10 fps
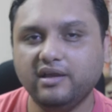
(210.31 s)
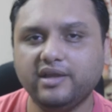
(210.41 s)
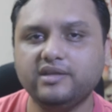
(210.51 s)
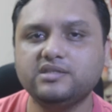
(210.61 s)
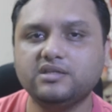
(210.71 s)

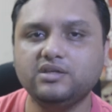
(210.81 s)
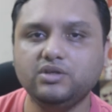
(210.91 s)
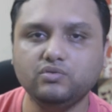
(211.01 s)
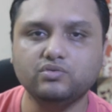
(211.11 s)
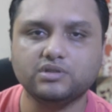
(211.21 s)
लेकिन इसकी
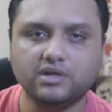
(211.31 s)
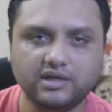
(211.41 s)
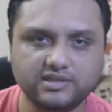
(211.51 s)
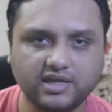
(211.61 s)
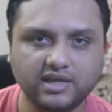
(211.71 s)
न्यूज़
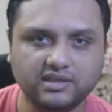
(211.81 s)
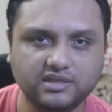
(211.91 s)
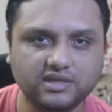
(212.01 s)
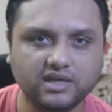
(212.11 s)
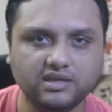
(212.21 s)
हर जगह
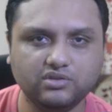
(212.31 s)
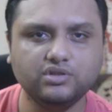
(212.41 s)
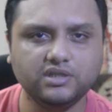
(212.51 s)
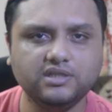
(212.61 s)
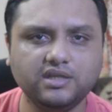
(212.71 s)
आती जा रही है
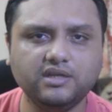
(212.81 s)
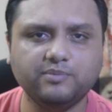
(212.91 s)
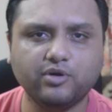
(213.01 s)
धीरे धीरे ये